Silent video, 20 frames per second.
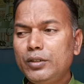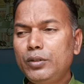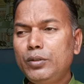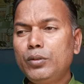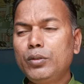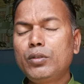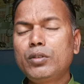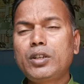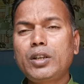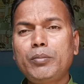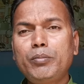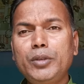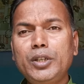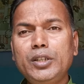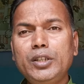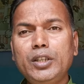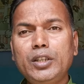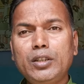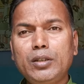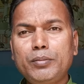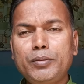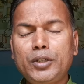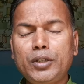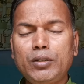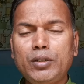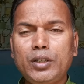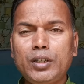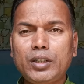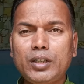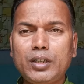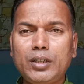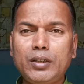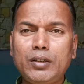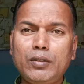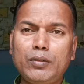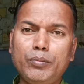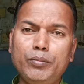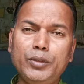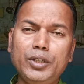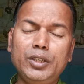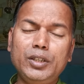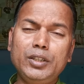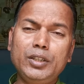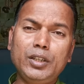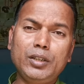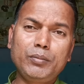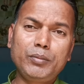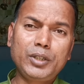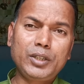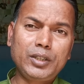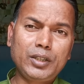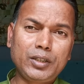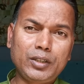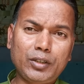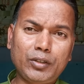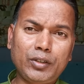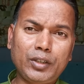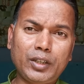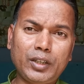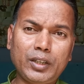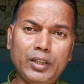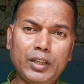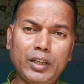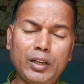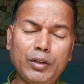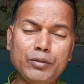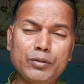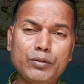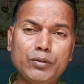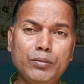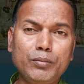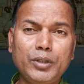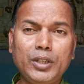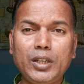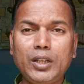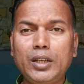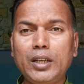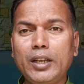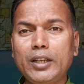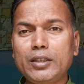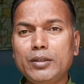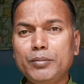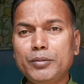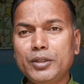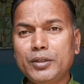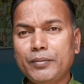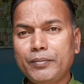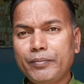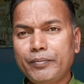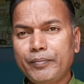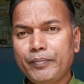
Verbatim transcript: लोगों का मिलियन ऑफ डॉलर मिलियन मिलियन डॉलर है और उसको मिला लाख में